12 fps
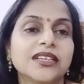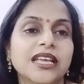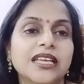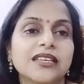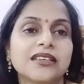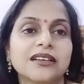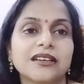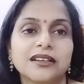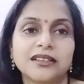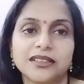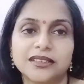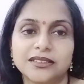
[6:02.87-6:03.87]

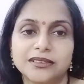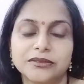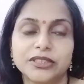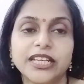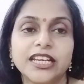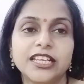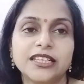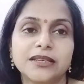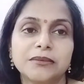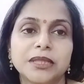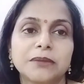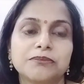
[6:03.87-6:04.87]
आ, ये नहीं कि
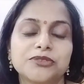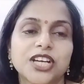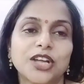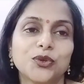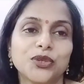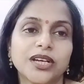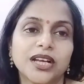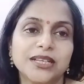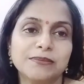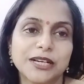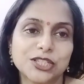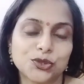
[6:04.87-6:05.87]
मतलब चार रोटी खा ली
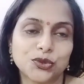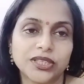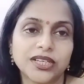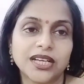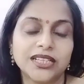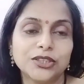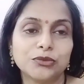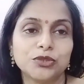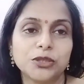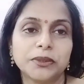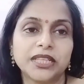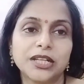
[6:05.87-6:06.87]
पाँच रोटी खा ली तो मुझे
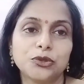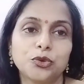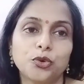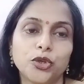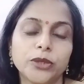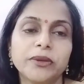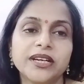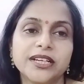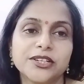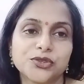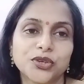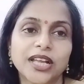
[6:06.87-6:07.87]
पता है दो रोटी में डेढ़ सौ
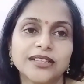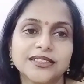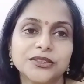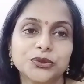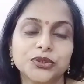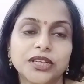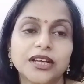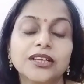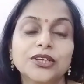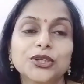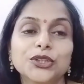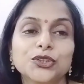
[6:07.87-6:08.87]
कैलोरी होती है
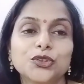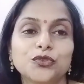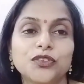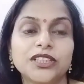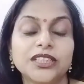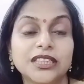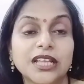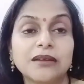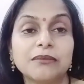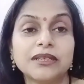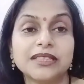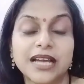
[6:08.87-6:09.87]
तो फिर इतना मैं
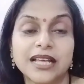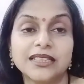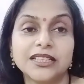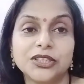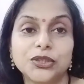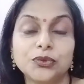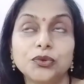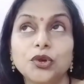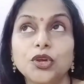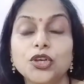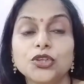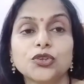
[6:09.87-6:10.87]
ध्यान देती हूँ
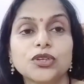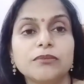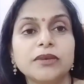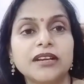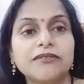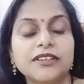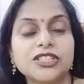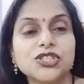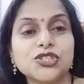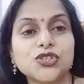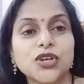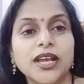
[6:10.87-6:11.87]
क्योंकि मेरा वजन जो
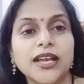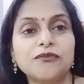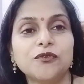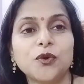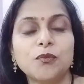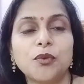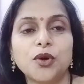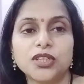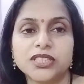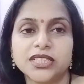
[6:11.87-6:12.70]
है वो बहुत ज़्यादा